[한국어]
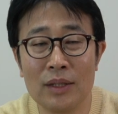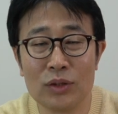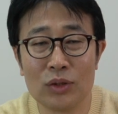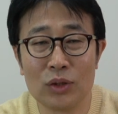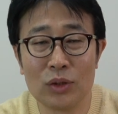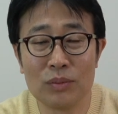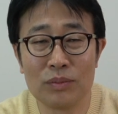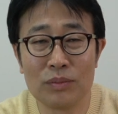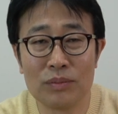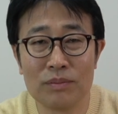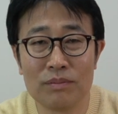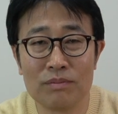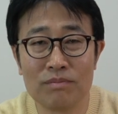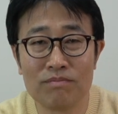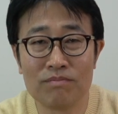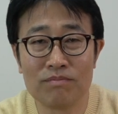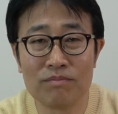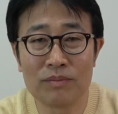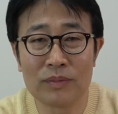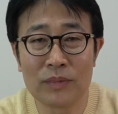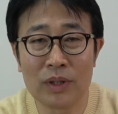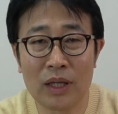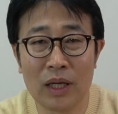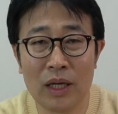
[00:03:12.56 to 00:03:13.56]

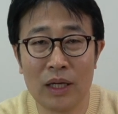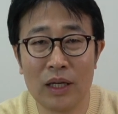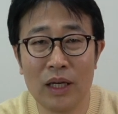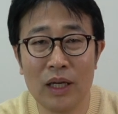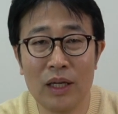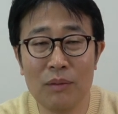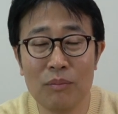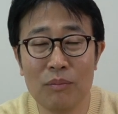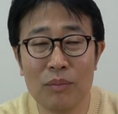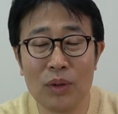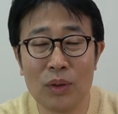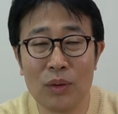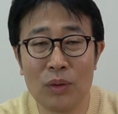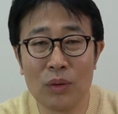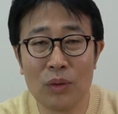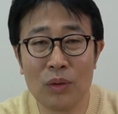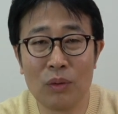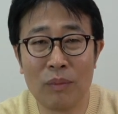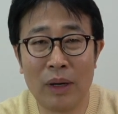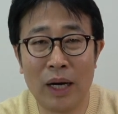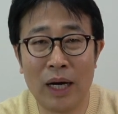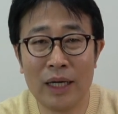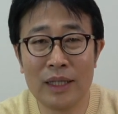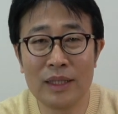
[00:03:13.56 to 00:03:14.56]
좀
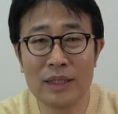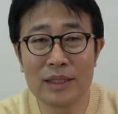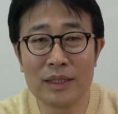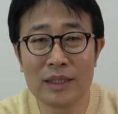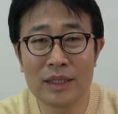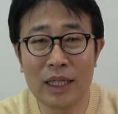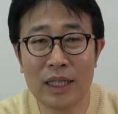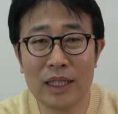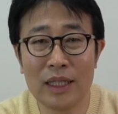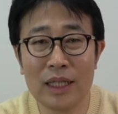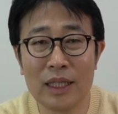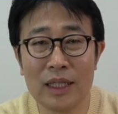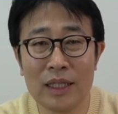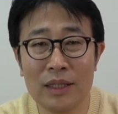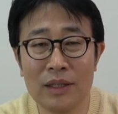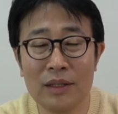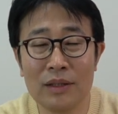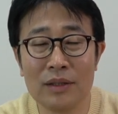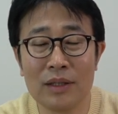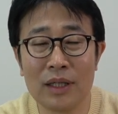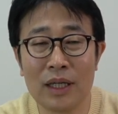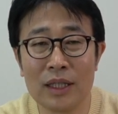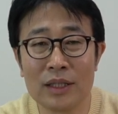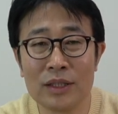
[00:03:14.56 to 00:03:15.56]
개개인별로 많은 차이가
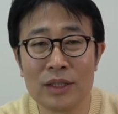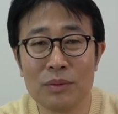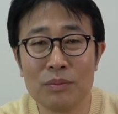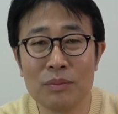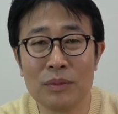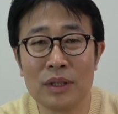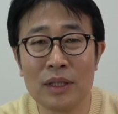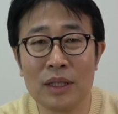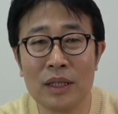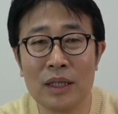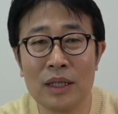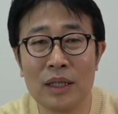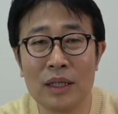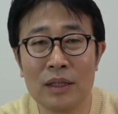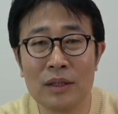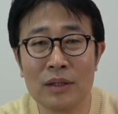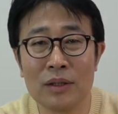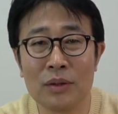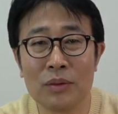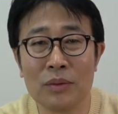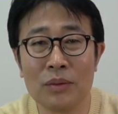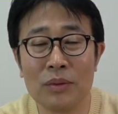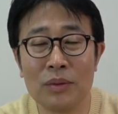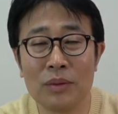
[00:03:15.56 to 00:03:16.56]
있는 것 같습니다.
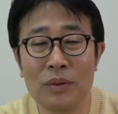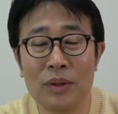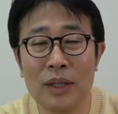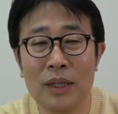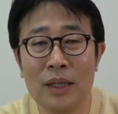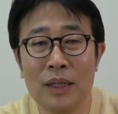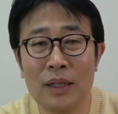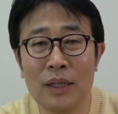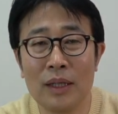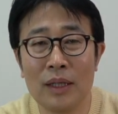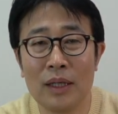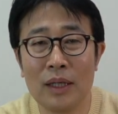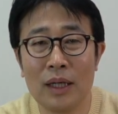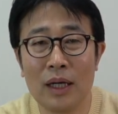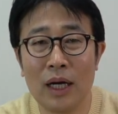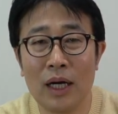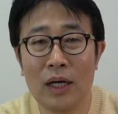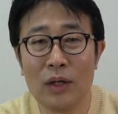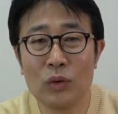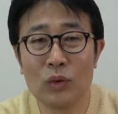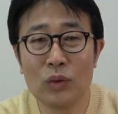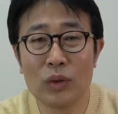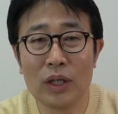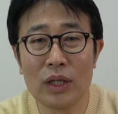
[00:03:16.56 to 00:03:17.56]
그리고
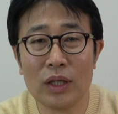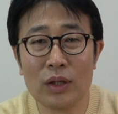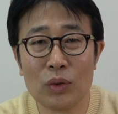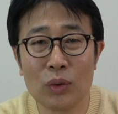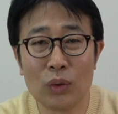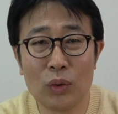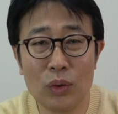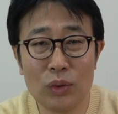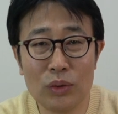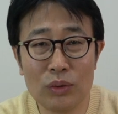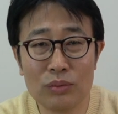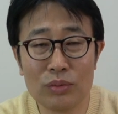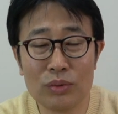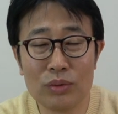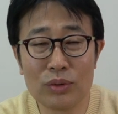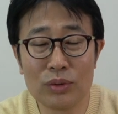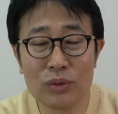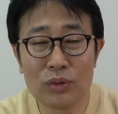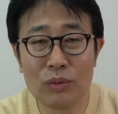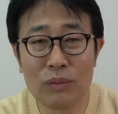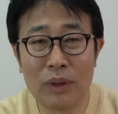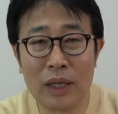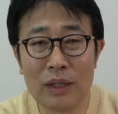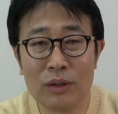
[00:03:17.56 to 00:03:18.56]
한국에 들어온
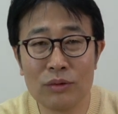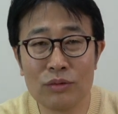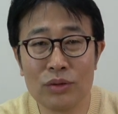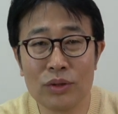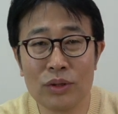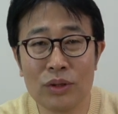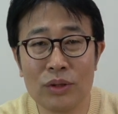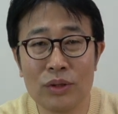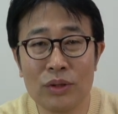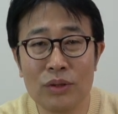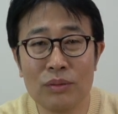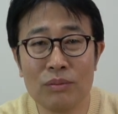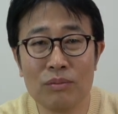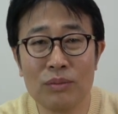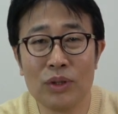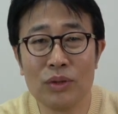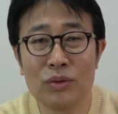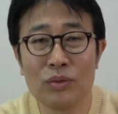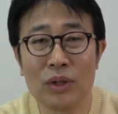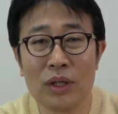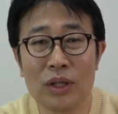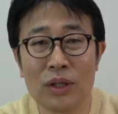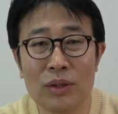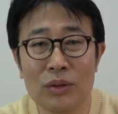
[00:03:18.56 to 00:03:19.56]
분들도 많고요.
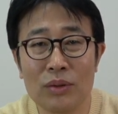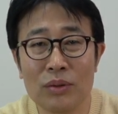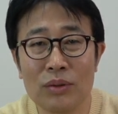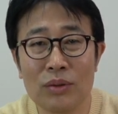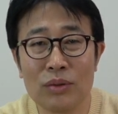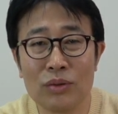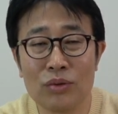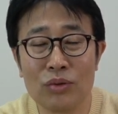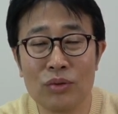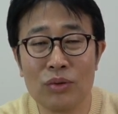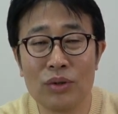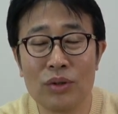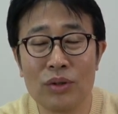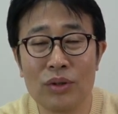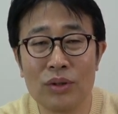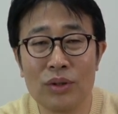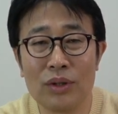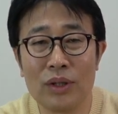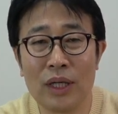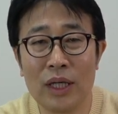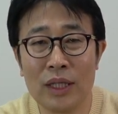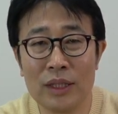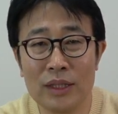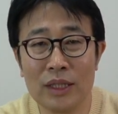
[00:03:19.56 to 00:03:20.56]
미국에 또
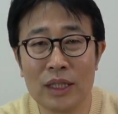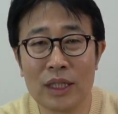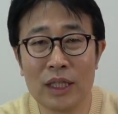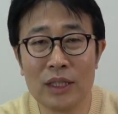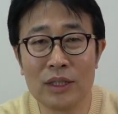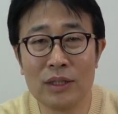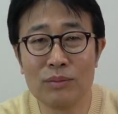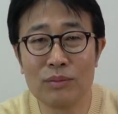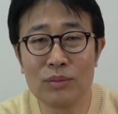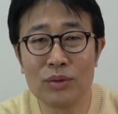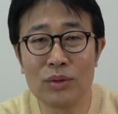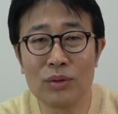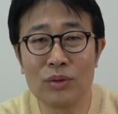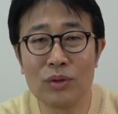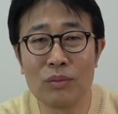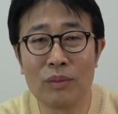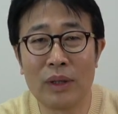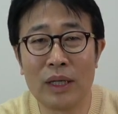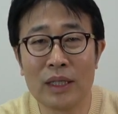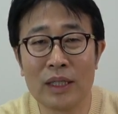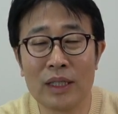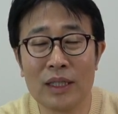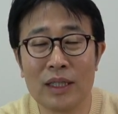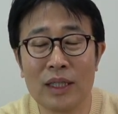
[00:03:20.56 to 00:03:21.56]
눌러 앉아 계신 분들도
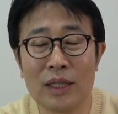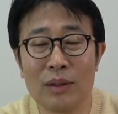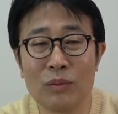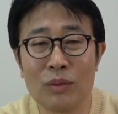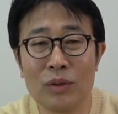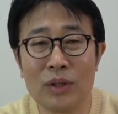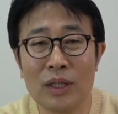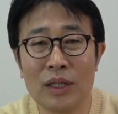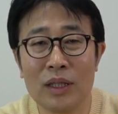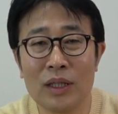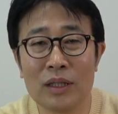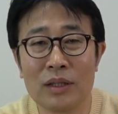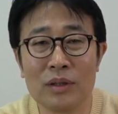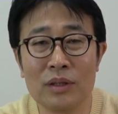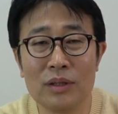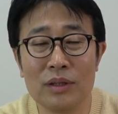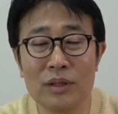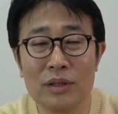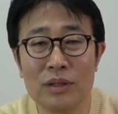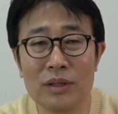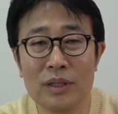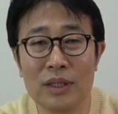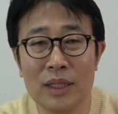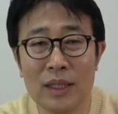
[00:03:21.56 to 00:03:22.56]
많기 때문에
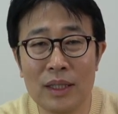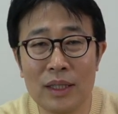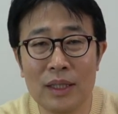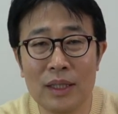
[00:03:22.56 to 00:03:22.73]
그런